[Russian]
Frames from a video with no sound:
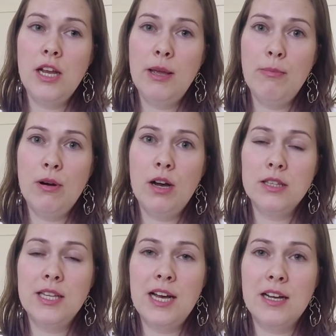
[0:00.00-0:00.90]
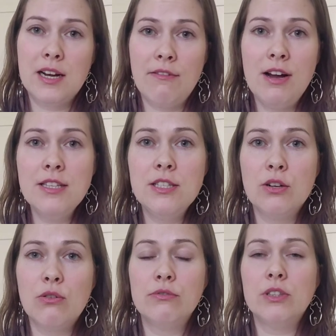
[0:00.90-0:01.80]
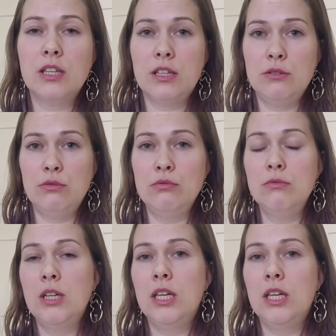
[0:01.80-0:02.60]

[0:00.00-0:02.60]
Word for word: либо на кровати, ровно кладу.